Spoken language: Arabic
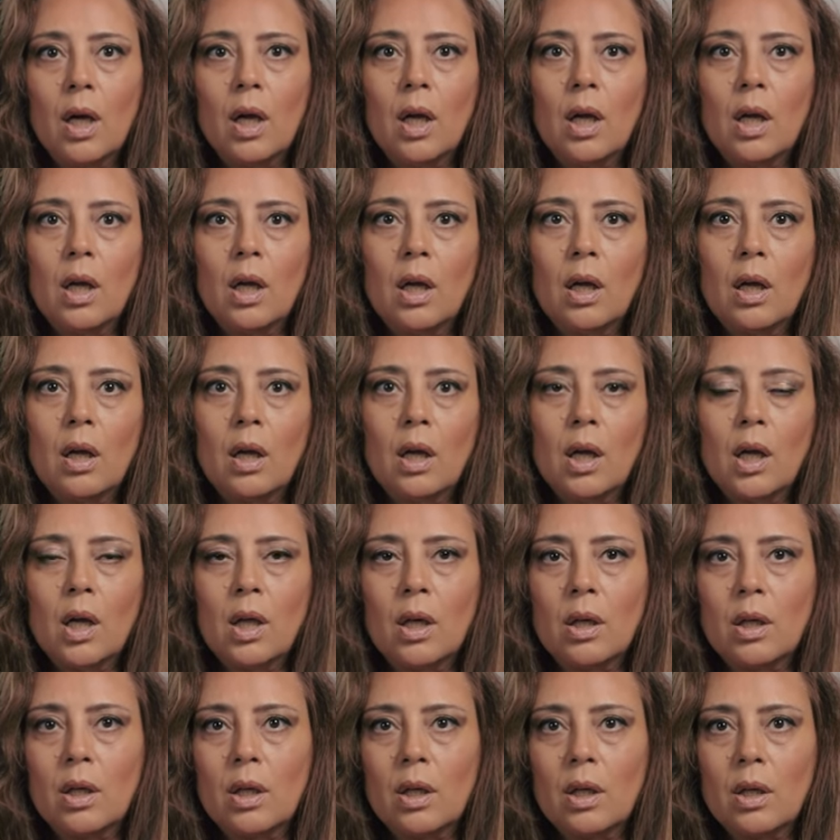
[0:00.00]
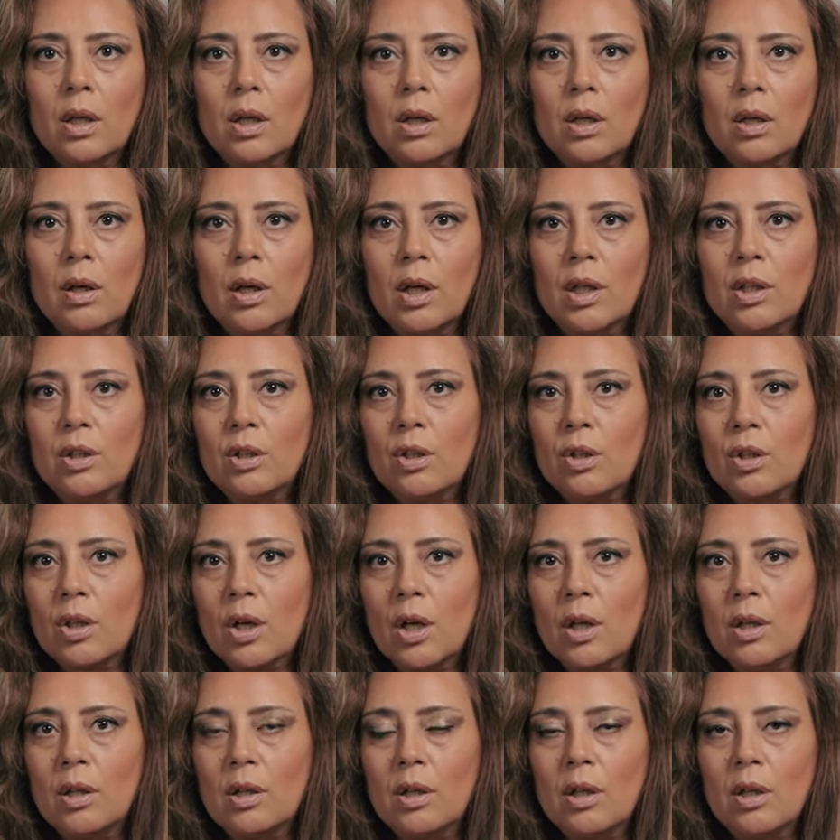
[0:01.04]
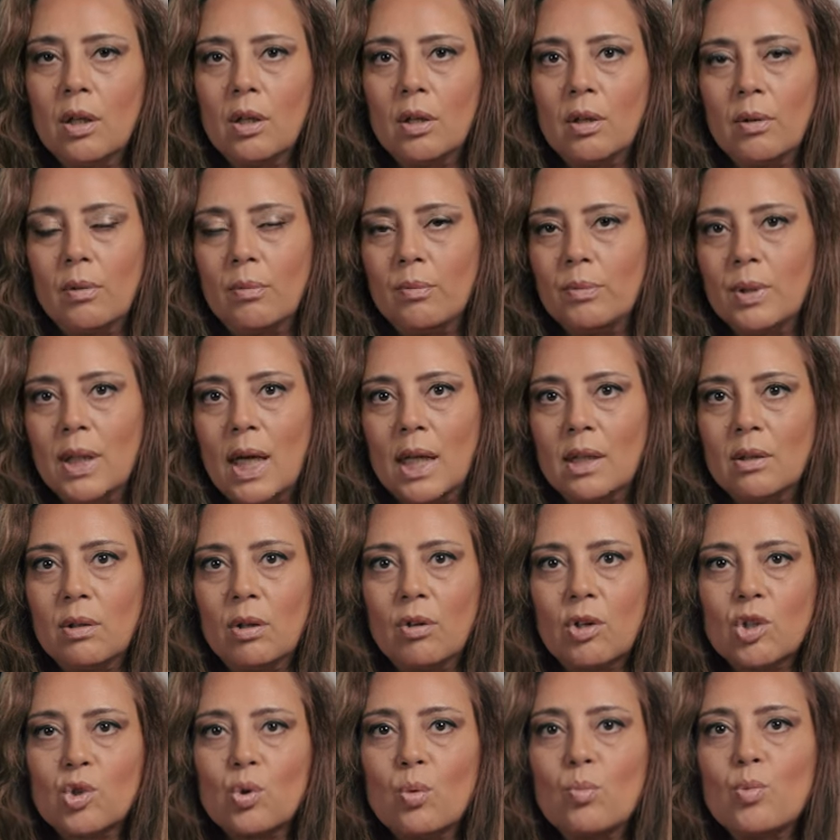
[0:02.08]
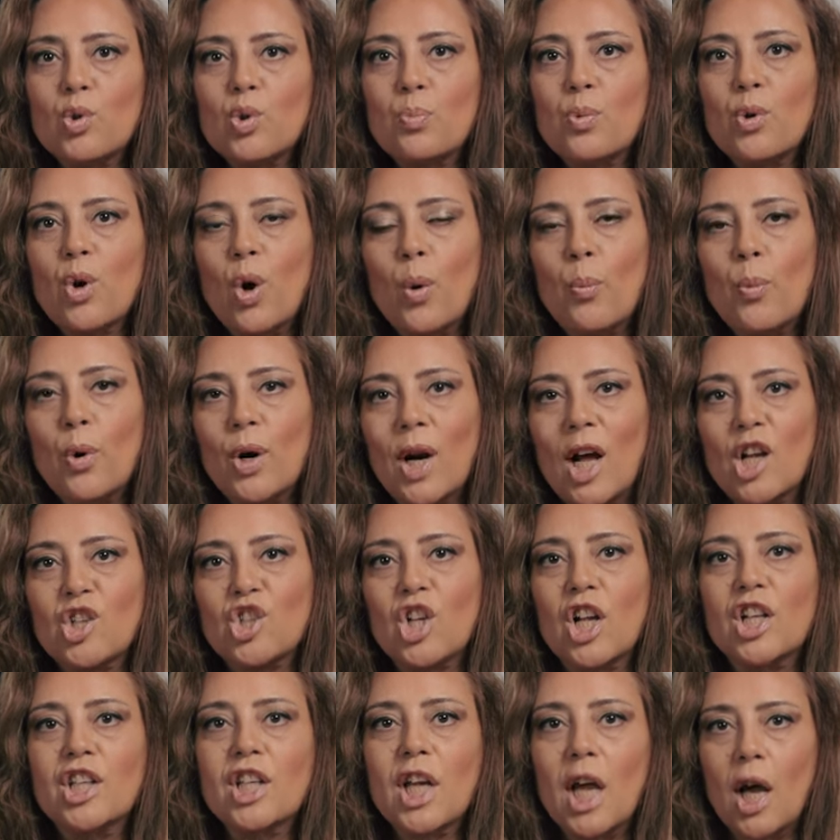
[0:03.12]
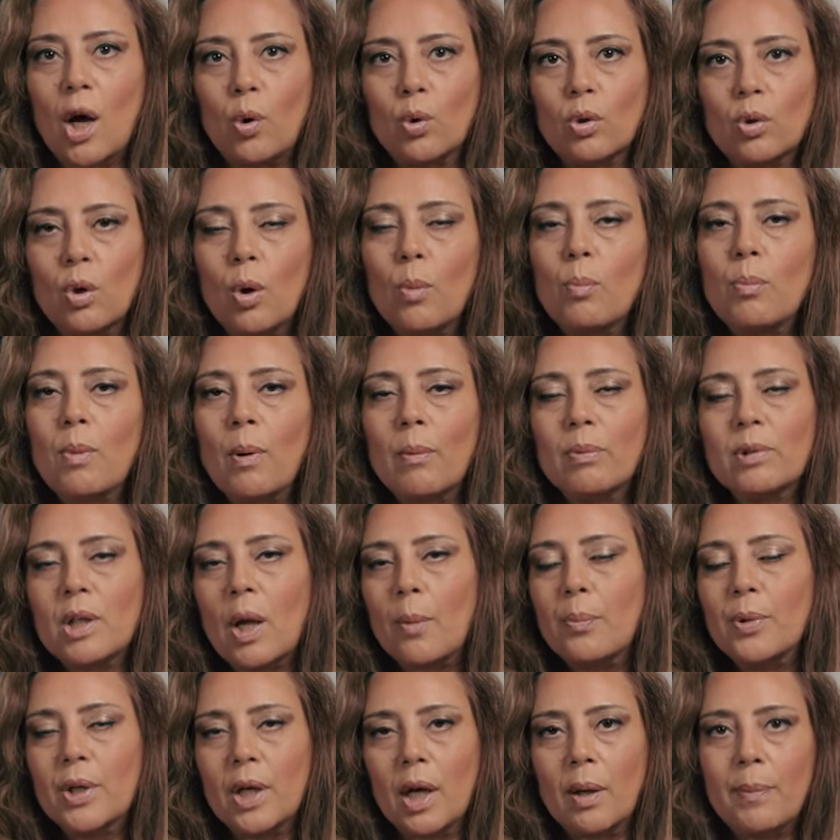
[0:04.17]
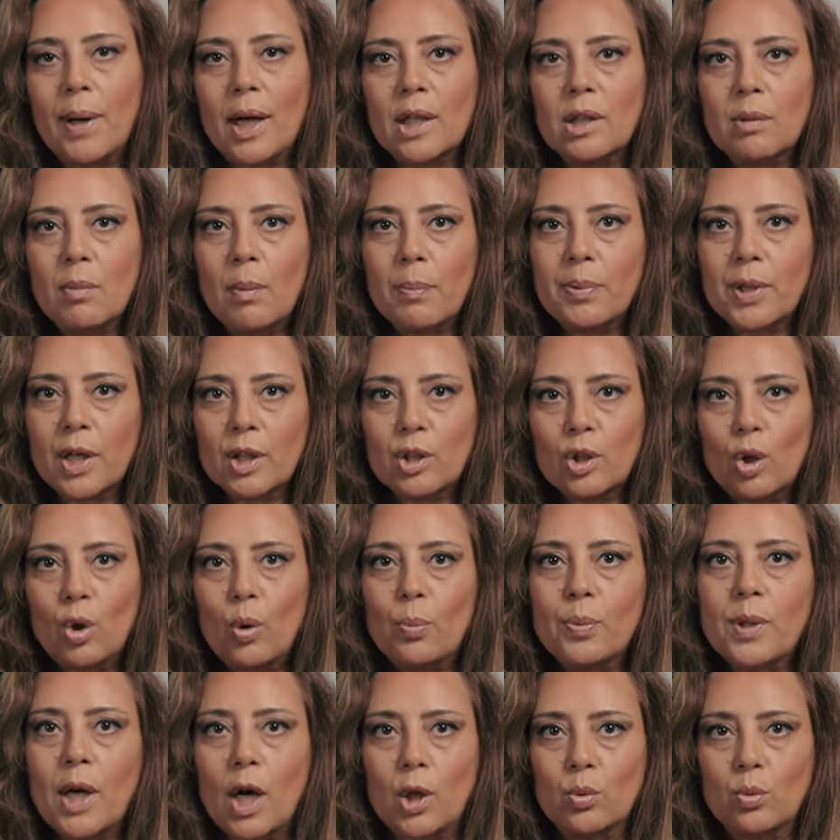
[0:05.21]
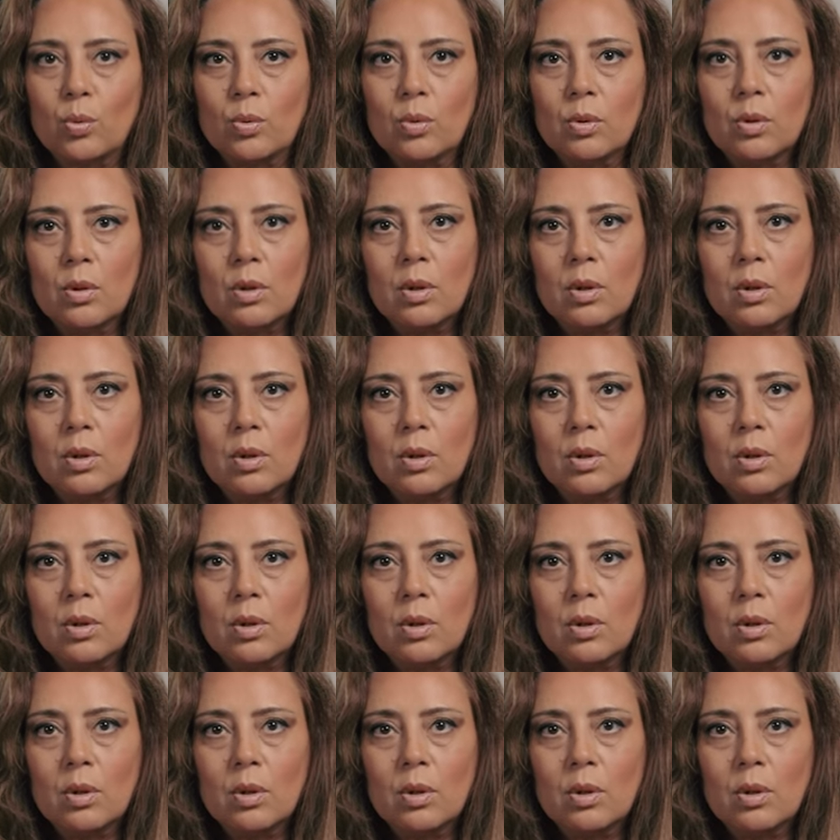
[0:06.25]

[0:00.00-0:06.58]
آآ آه، آآ آه، ان يعني الرسول مش بيؤمر عشان ياخد هم طبيعي بعد ما بيقتلوا بياخدوا